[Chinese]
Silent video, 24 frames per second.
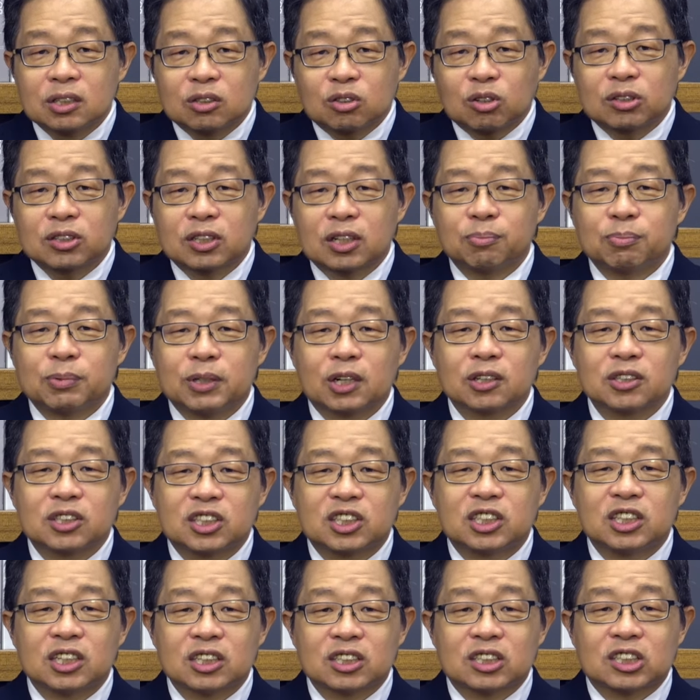算是比较
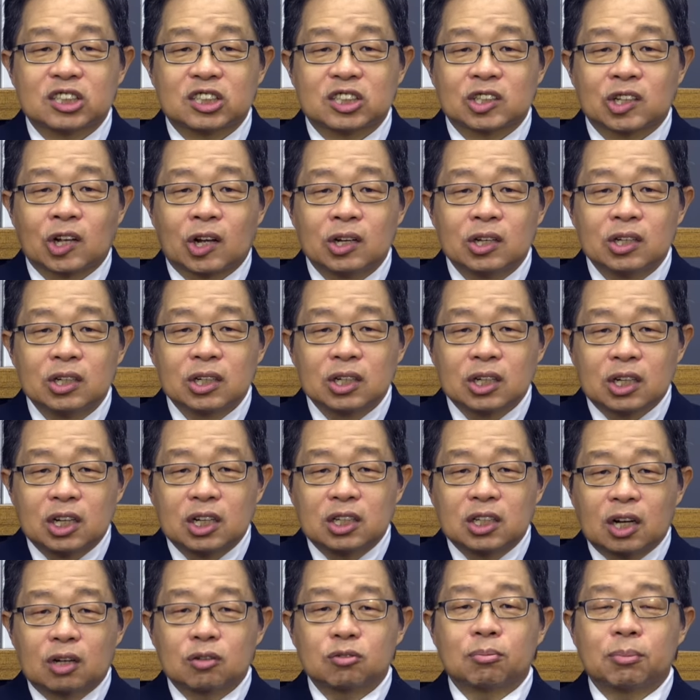写实啊，
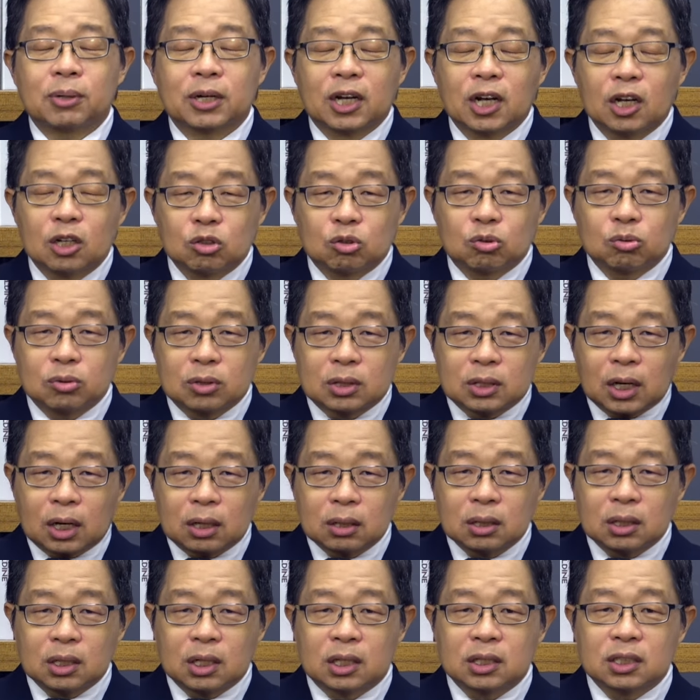可以让我们看出
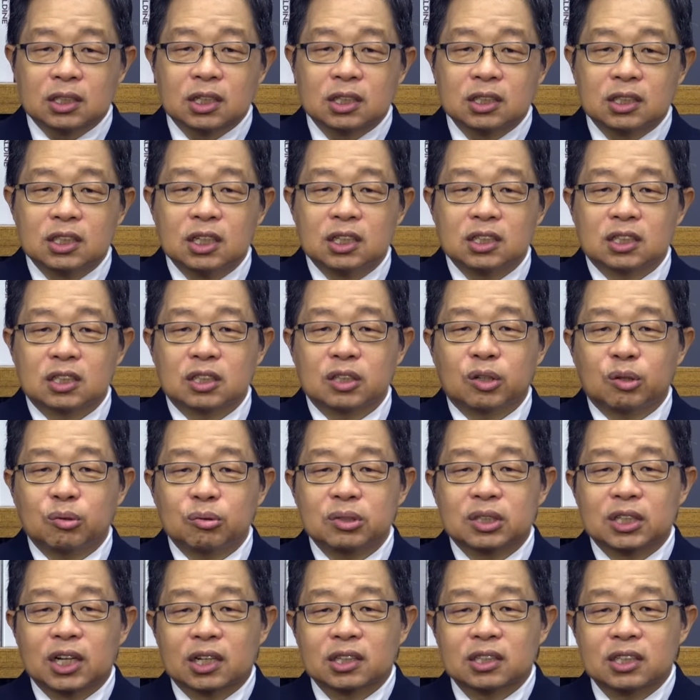当年这个电子
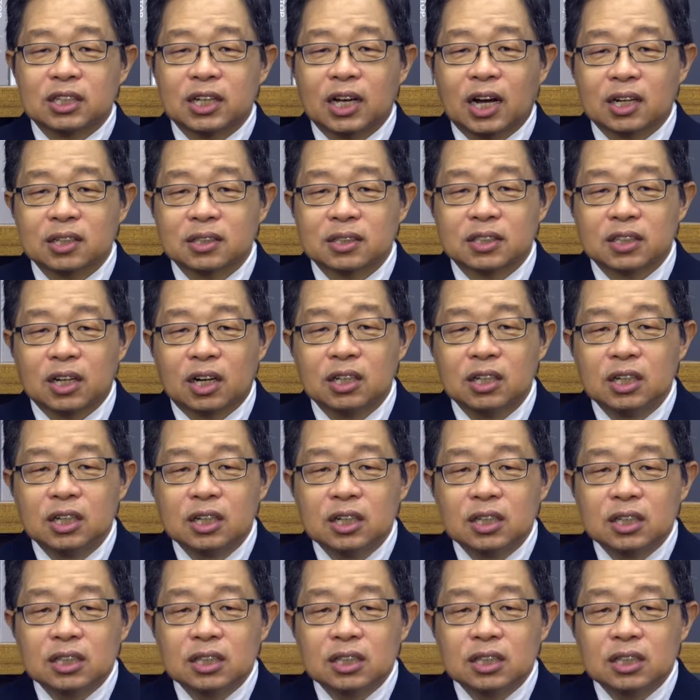工厂的样子啊。